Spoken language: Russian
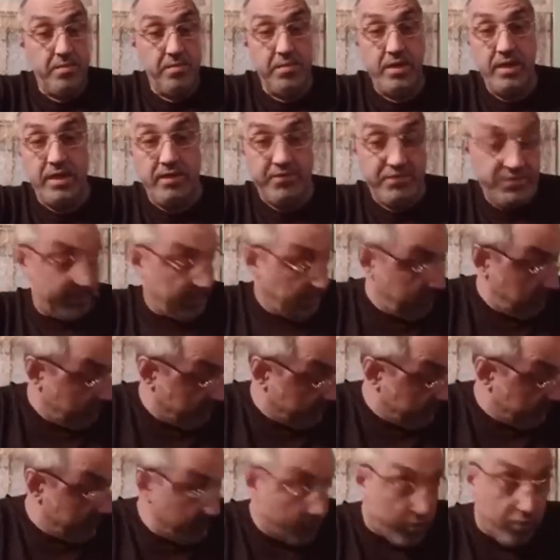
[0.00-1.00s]
Магат Кирау
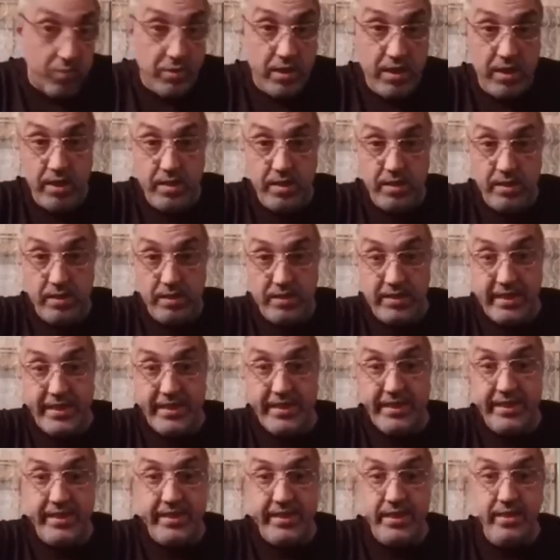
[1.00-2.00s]
Канирума.
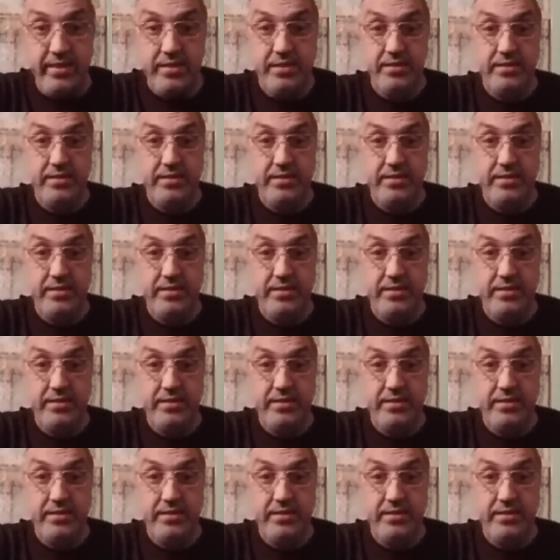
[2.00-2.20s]
Карин...